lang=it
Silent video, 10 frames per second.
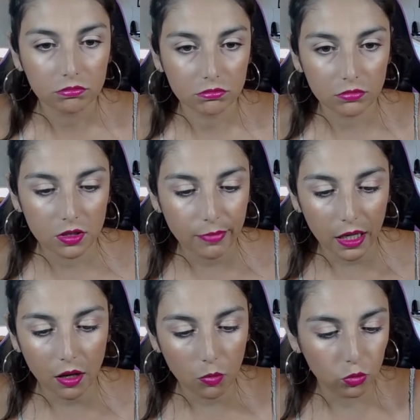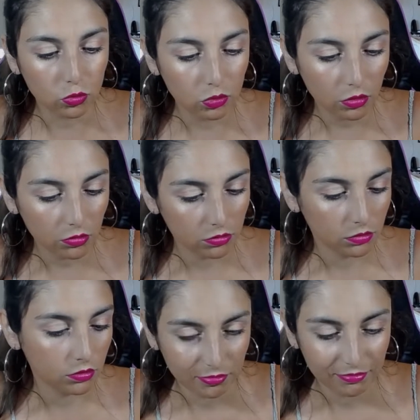Spacchiamo tutto.
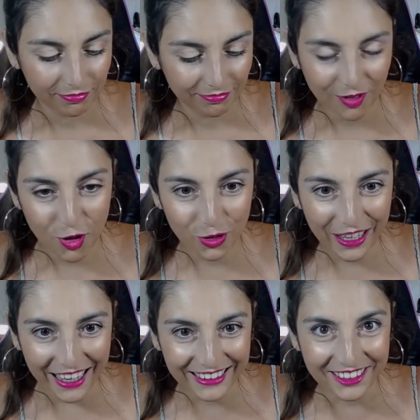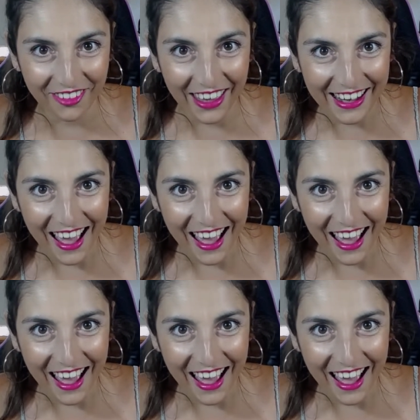Con cattiveria.